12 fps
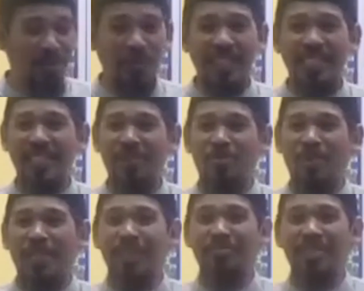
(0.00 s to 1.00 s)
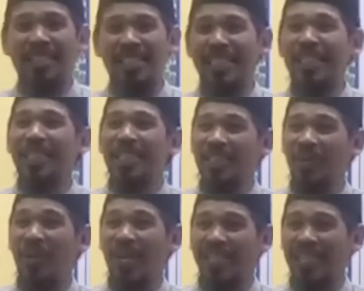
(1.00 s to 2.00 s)
kondisi normal seperti ini,
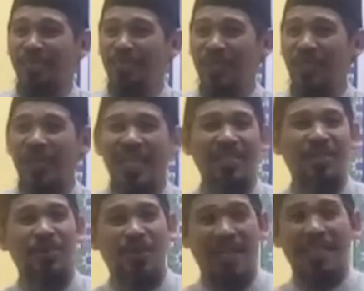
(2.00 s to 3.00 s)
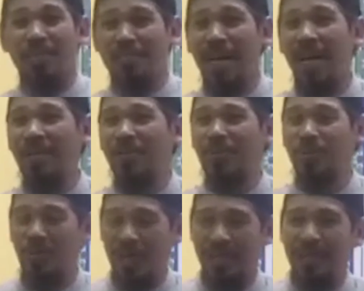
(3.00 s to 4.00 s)
sholat habis sholat doanya bagus,
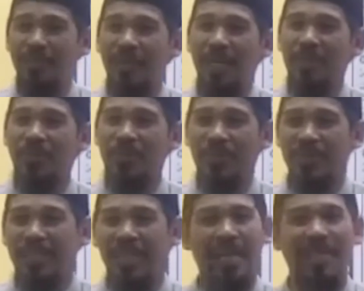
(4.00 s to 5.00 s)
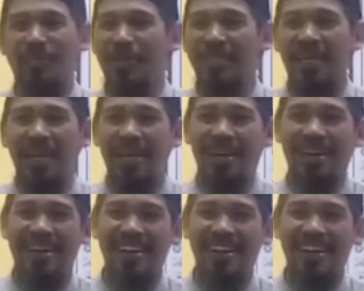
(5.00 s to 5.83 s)
doanya bagus, nggak ada masalah.